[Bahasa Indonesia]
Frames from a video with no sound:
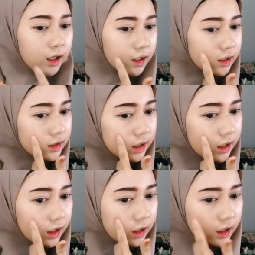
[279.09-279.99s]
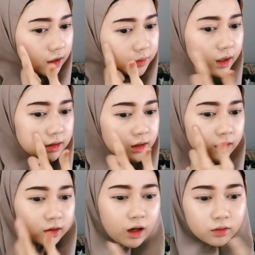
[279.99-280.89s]
Karena di sini ini ada bekas
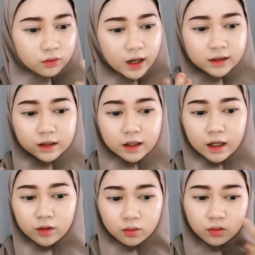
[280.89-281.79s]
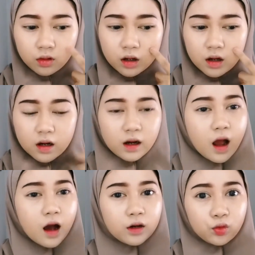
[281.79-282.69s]
jerawat aku aslinya itu
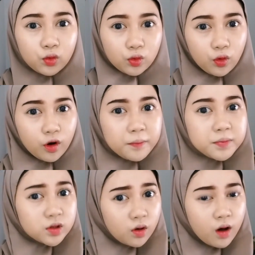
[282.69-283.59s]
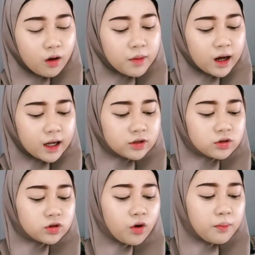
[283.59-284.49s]
nggak ketutup, so aku
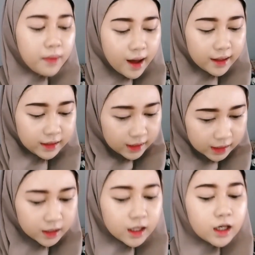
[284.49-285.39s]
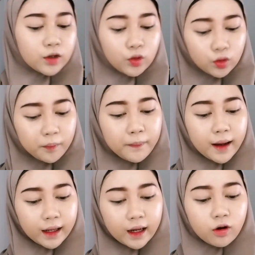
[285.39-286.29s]
bakalan cobain tutup
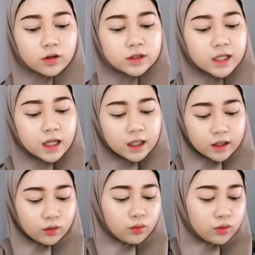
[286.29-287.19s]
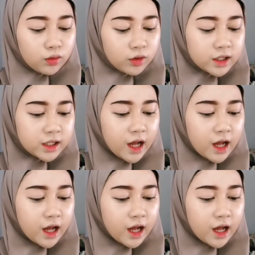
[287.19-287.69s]
pakai concealer dulu.